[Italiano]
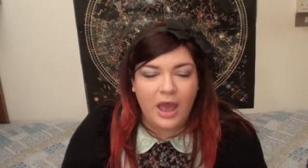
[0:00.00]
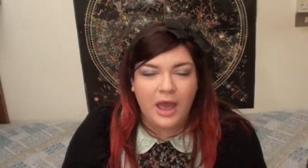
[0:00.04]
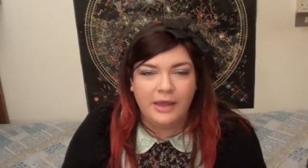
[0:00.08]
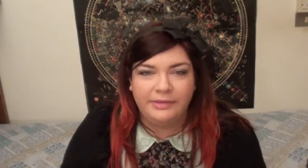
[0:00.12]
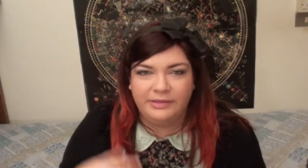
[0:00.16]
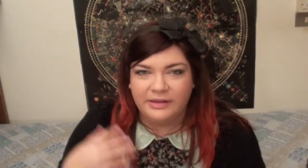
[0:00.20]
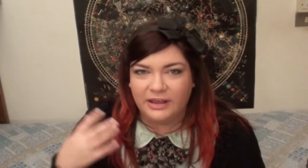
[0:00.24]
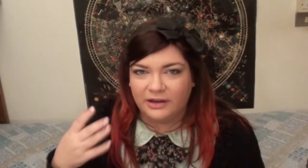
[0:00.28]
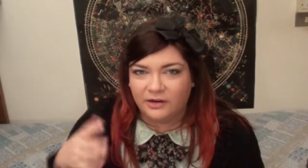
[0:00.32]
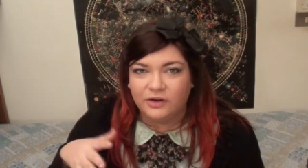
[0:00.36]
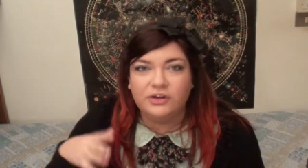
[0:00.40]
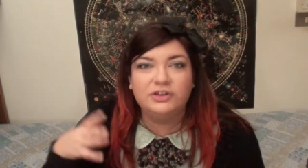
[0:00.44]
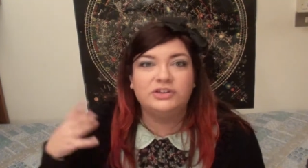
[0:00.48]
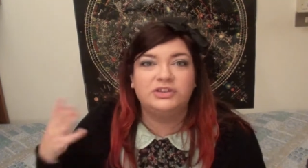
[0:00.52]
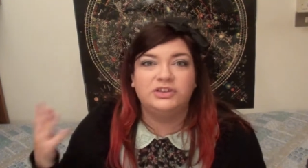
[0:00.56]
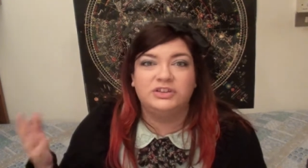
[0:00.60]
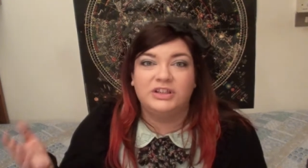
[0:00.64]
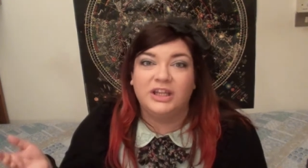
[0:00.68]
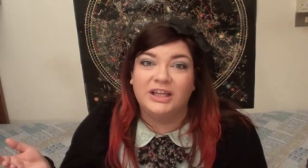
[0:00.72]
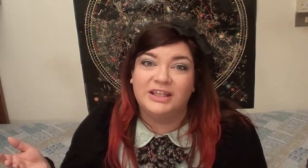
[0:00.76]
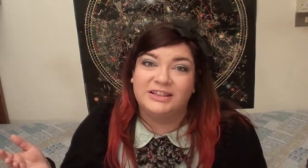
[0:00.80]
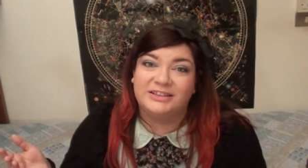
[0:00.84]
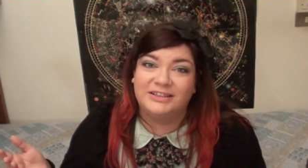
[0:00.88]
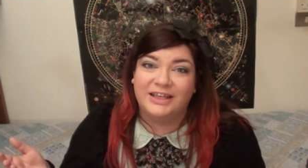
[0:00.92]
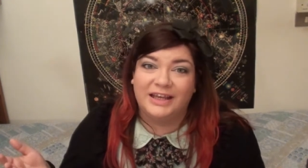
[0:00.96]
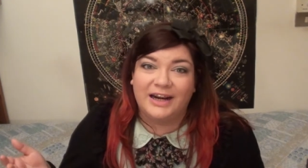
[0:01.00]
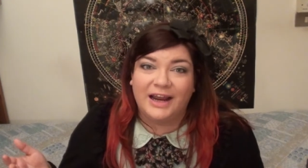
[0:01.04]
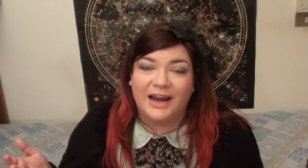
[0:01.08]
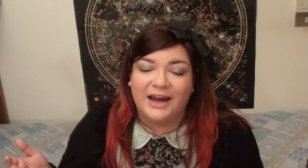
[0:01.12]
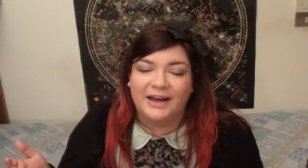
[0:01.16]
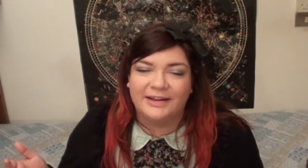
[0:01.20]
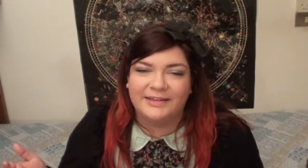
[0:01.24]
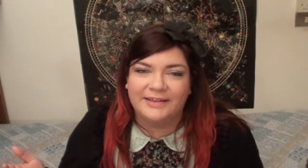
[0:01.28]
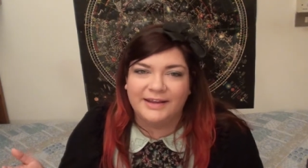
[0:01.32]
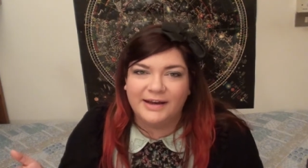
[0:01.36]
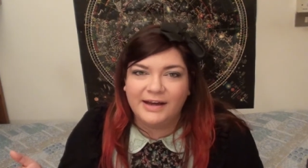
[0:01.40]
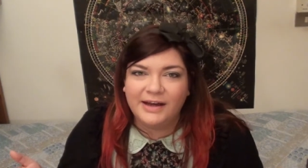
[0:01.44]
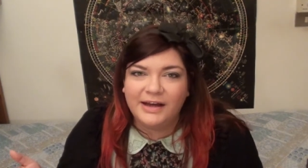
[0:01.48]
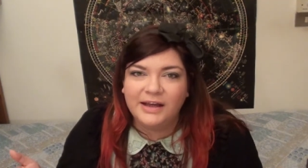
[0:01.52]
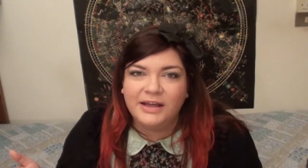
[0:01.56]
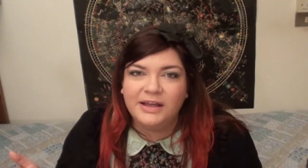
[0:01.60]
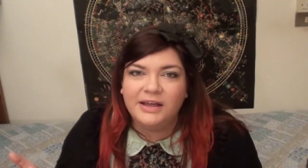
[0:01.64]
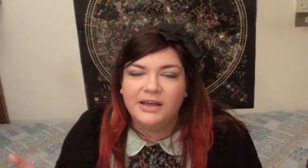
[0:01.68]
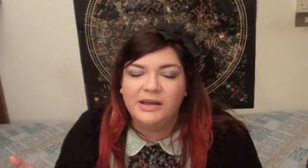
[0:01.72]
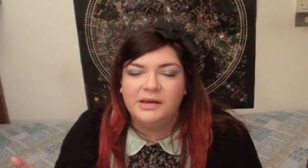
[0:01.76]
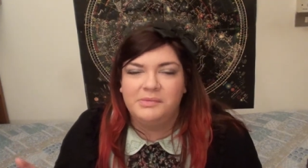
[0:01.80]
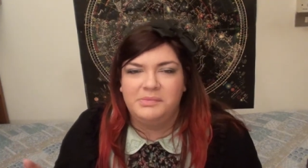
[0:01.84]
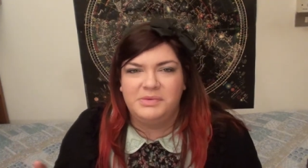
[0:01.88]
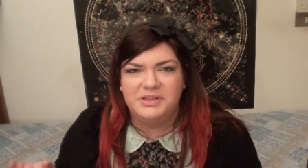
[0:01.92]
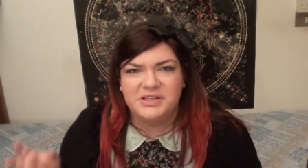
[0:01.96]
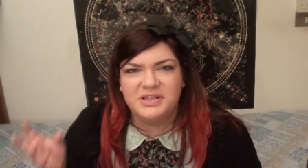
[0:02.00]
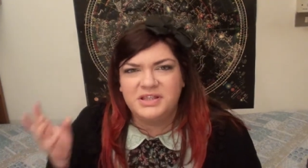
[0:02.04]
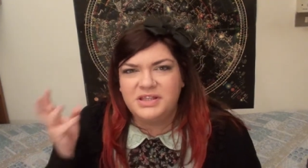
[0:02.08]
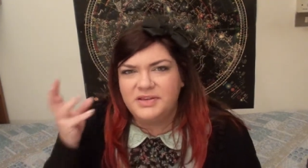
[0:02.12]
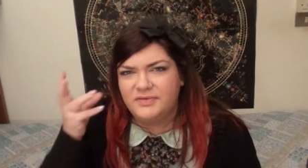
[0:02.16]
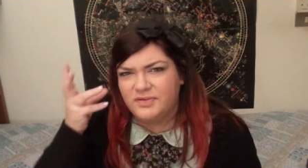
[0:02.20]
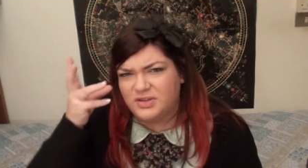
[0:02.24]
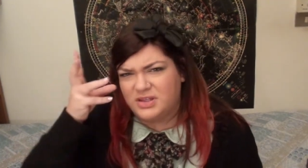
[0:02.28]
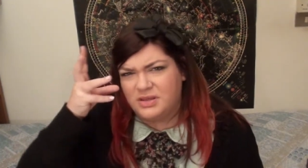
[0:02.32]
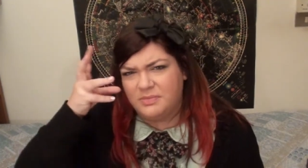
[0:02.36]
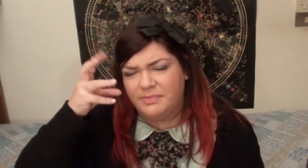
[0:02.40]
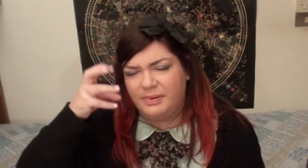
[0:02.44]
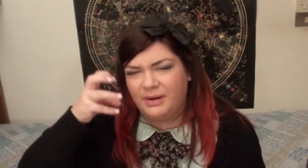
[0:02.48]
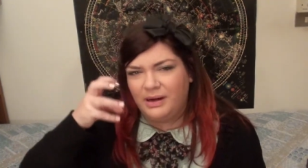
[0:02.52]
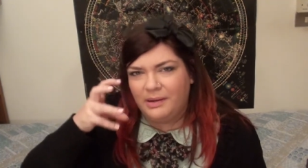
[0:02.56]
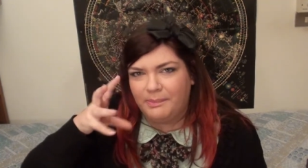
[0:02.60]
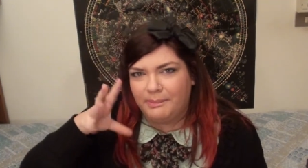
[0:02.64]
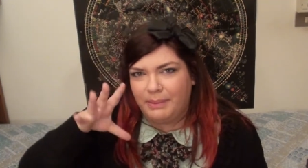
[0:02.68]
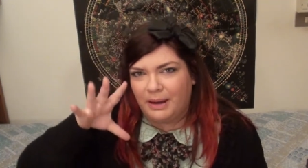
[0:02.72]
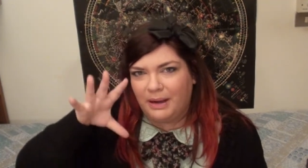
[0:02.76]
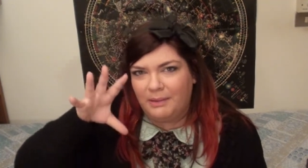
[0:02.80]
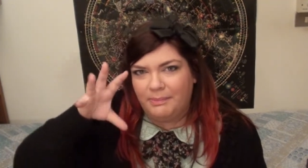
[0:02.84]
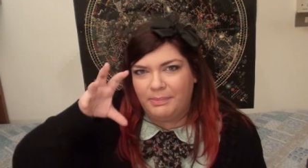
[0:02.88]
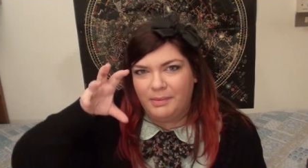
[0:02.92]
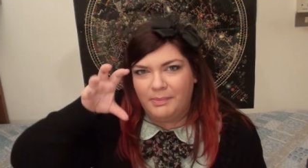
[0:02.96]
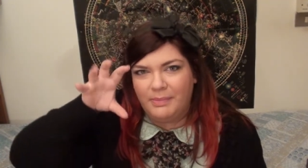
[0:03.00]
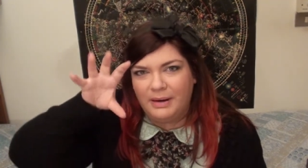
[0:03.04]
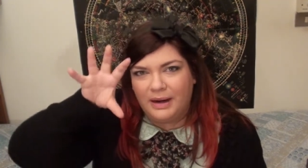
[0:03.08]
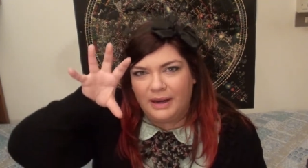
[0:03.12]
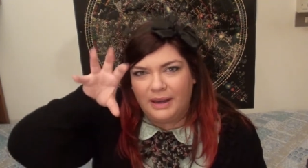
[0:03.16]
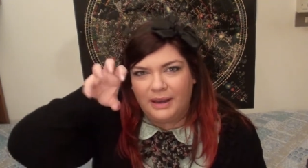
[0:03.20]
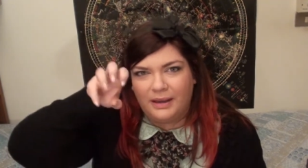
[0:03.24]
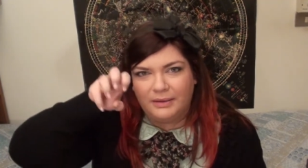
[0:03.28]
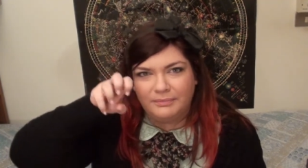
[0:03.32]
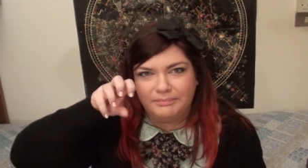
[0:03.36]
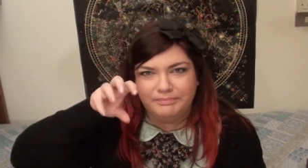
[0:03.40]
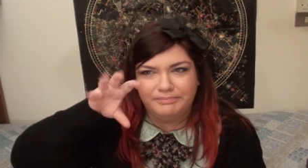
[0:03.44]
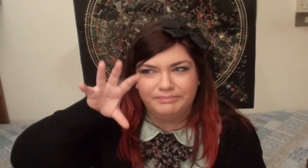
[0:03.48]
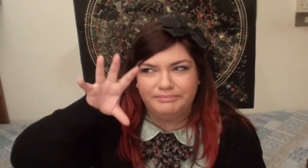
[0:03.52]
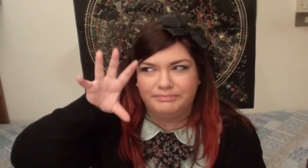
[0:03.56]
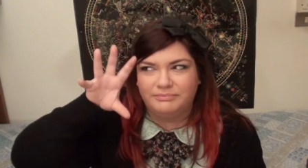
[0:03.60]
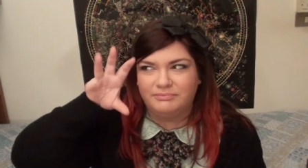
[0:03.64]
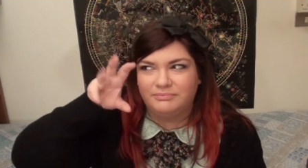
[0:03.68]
nel corso della serata mi sentivo sempre le palpebre